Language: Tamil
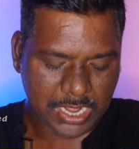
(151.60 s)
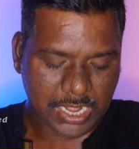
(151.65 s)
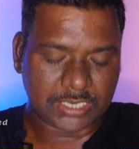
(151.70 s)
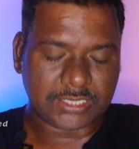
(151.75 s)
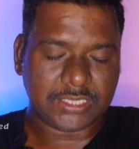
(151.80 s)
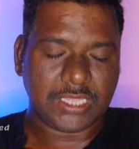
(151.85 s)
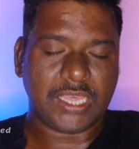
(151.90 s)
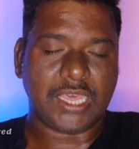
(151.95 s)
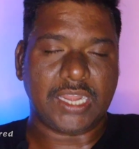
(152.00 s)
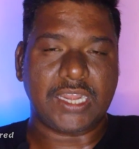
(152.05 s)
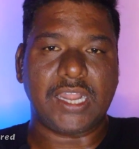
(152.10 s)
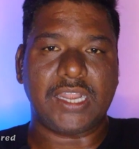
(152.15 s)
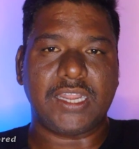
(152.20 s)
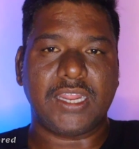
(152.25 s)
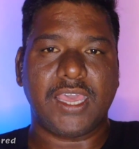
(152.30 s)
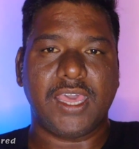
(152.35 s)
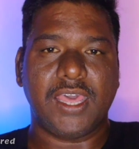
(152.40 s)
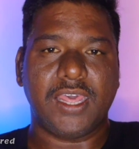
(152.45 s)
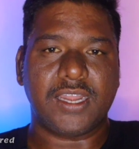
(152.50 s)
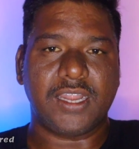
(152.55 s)
அடுத்து
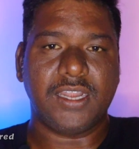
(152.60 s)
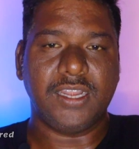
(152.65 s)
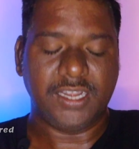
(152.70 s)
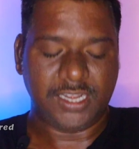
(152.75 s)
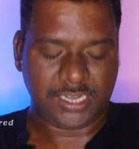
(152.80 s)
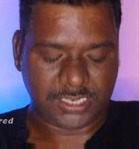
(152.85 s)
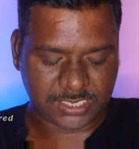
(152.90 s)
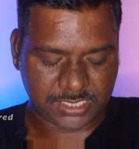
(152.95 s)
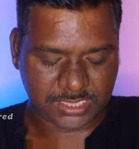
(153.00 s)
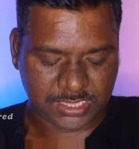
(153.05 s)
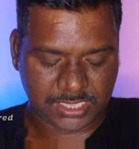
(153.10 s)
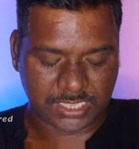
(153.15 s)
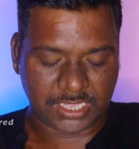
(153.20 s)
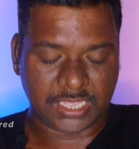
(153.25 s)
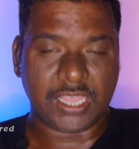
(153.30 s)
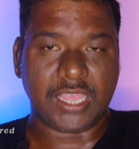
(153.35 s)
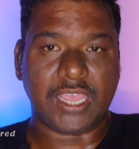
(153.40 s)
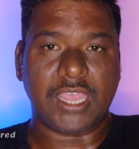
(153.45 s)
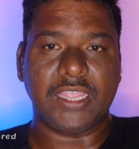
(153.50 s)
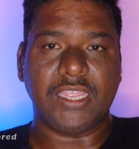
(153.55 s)
கர்நாடகா ரெண்டு லட்சத்தி
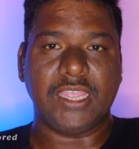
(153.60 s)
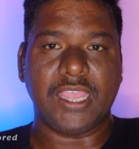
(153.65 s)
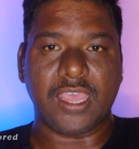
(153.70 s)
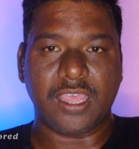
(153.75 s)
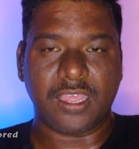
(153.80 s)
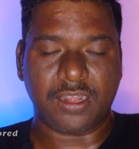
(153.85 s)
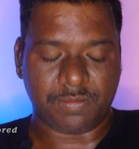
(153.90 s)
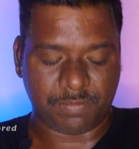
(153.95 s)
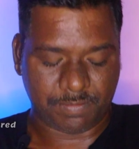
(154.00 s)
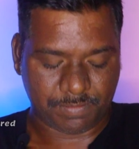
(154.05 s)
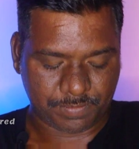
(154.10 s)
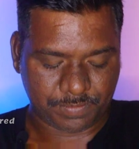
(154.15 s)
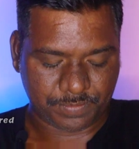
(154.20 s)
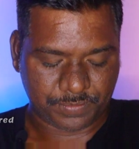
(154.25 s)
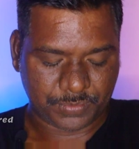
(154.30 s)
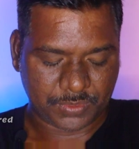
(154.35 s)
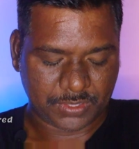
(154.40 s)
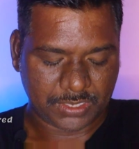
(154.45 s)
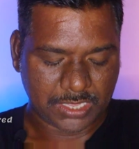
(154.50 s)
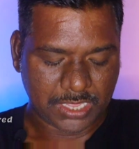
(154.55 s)
ஐயாயிரம்
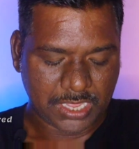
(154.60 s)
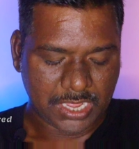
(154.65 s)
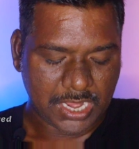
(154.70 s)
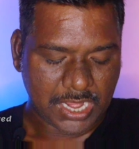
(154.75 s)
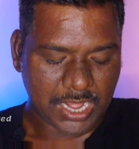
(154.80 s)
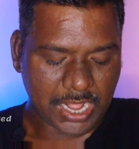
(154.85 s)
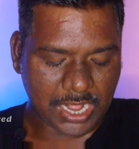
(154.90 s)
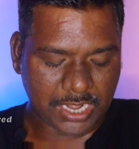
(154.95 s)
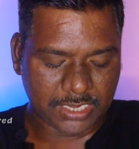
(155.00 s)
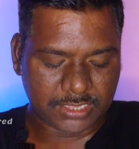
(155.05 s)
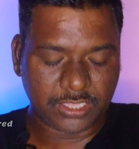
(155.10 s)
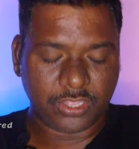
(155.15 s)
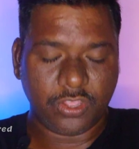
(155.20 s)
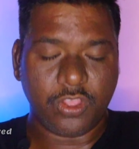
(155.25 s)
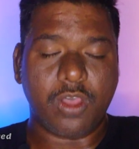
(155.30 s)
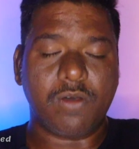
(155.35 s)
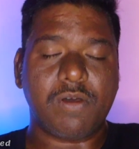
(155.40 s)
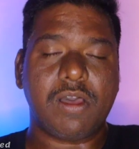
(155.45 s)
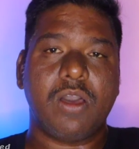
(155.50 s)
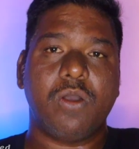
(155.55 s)
அடுத்து
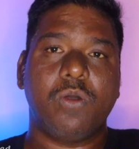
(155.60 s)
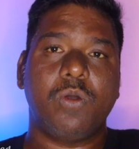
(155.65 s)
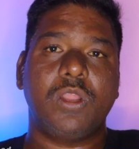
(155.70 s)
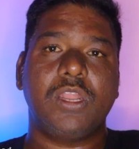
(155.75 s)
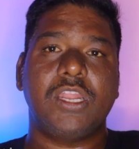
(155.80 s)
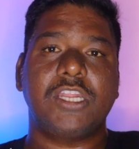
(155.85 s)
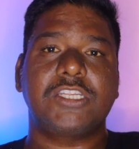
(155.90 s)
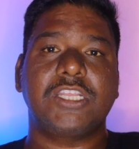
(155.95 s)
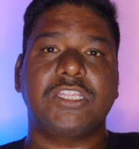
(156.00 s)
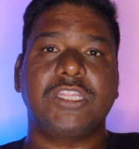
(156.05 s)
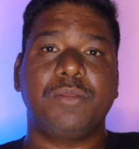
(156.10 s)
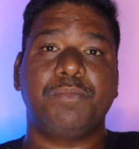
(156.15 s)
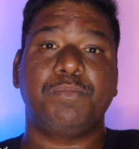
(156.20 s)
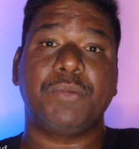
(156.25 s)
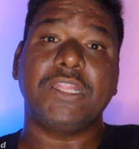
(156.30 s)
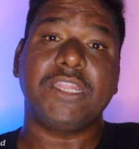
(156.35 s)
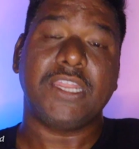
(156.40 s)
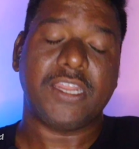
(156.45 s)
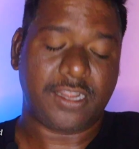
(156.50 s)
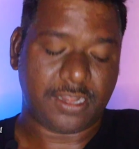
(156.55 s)
கோவா ஒரு லட்சத்தி
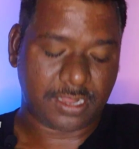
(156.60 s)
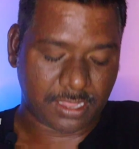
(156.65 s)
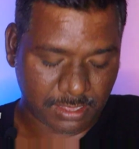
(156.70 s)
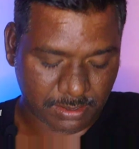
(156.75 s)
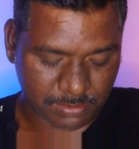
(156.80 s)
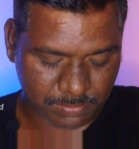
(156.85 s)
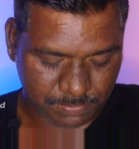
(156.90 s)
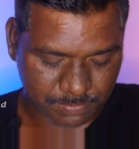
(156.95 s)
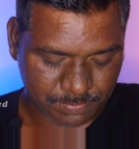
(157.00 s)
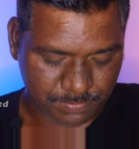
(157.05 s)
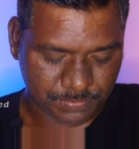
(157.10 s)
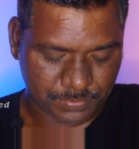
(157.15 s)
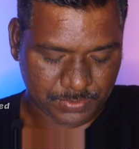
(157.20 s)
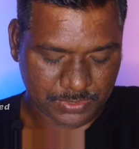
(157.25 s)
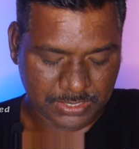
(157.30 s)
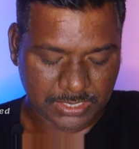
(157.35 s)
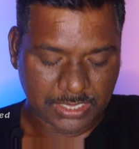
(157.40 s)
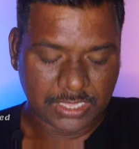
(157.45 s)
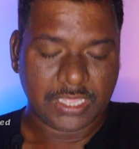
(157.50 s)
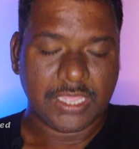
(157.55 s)
பதினேழாயிரம்
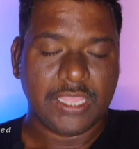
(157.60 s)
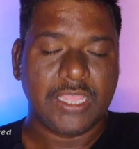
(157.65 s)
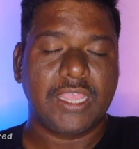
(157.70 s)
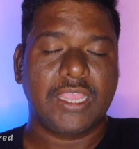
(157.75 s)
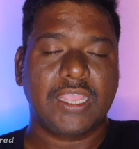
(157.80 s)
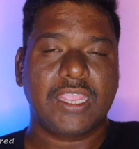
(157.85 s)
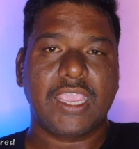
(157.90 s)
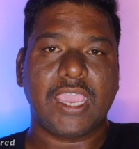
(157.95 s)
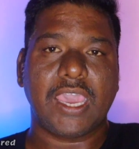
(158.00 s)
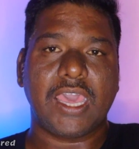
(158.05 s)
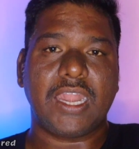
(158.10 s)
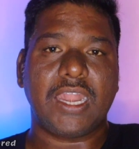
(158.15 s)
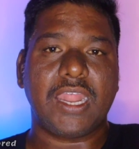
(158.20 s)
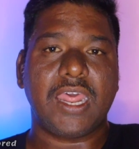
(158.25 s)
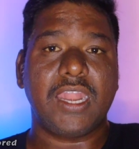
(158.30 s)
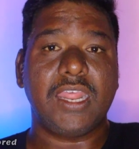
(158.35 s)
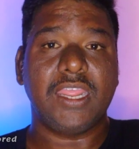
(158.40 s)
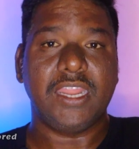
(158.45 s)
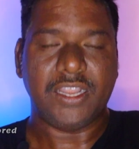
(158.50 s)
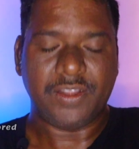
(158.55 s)

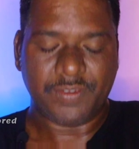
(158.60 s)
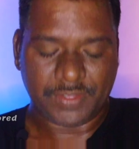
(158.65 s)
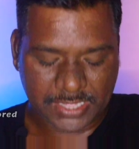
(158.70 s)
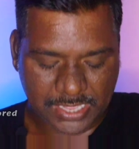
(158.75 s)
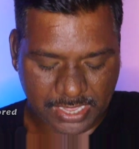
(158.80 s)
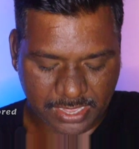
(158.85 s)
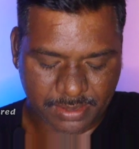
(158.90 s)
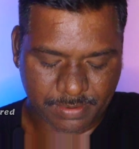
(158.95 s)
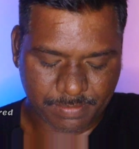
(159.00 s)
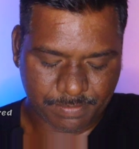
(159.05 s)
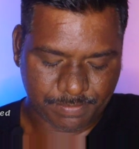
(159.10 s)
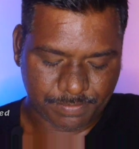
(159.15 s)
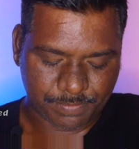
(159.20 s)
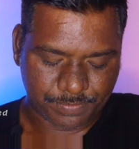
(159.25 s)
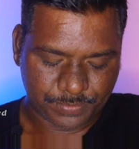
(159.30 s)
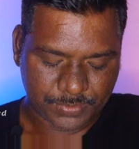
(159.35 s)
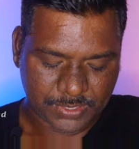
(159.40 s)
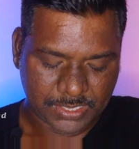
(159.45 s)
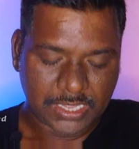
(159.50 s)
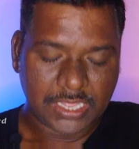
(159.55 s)
கேரளாவில் எழுபதாயிரம்
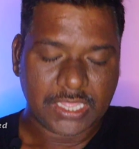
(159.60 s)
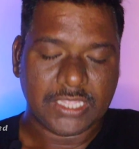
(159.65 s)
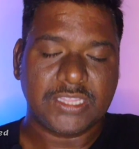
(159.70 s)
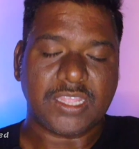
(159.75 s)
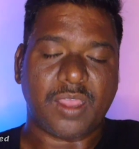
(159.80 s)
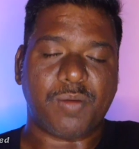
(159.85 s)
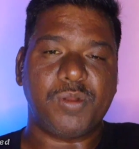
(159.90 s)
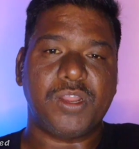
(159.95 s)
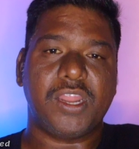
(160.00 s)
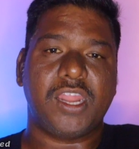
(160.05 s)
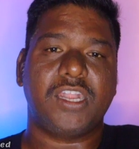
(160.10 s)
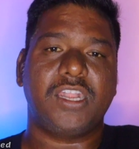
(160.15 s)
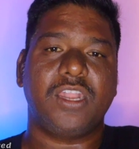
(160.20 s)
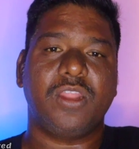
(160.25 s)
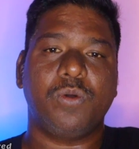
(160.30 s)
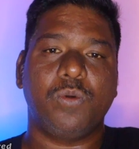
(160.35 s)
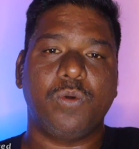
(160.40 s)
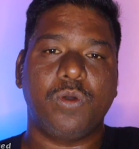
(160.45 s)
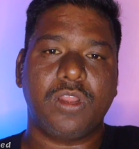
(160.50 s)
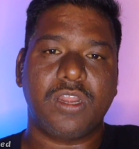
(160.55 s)

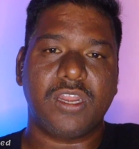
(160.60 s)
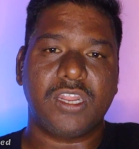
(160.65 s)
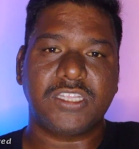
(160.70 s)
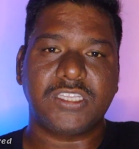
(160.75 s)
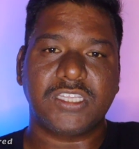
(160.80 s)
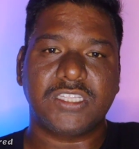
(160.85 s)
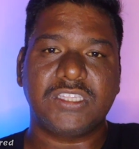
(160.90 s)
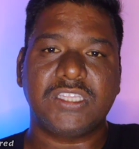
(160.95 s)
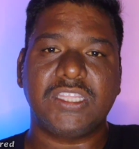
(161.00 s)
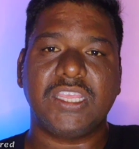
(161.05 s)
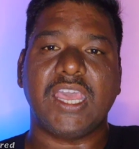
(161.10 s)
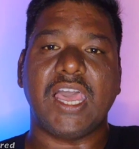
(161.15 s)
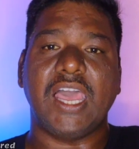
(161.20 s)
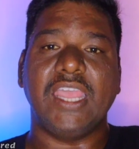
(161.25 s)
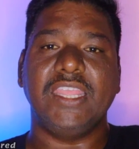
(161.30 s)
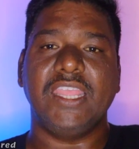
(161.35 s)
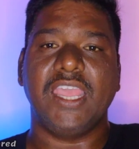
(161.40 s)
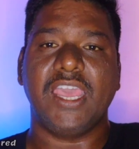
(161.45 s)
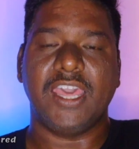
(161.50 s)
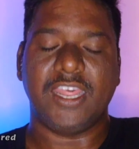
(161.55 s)
தமிழ்நாட்டில் ஒரு லட்சத்தி
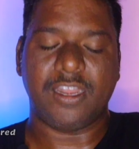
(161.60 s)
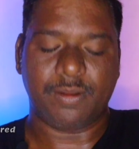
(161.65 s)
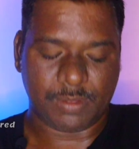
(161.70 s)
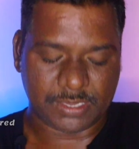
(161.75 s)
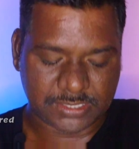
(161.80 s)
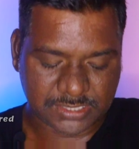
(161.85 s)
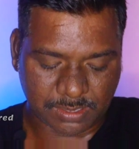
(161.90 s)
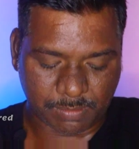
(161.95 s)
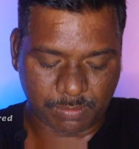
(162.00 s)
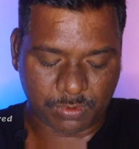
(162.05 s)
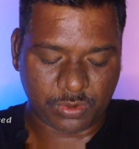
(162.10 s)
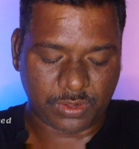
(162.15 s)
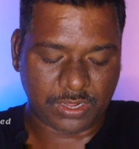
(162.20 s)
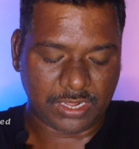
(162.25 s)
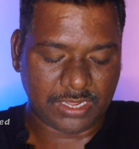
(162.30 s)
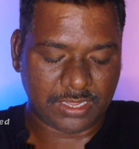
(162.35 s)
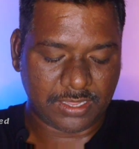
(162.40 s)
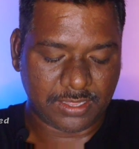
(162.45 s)
ஐயாயிரரூபா சம்பளம்